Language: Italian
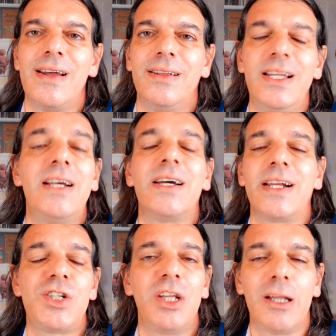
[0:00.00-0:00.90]
di
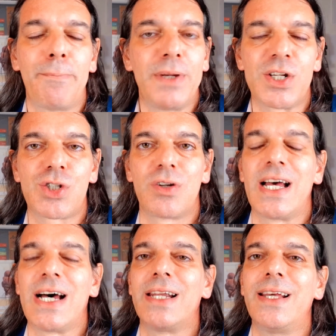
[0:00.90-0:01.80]
crescita
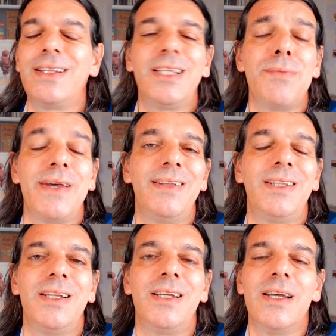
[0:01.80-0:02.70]
personale
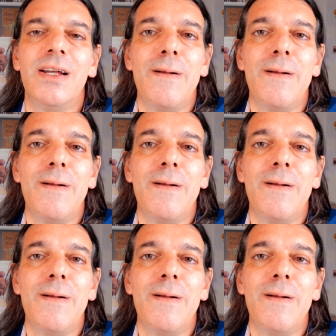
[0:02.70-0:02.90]
altrimenti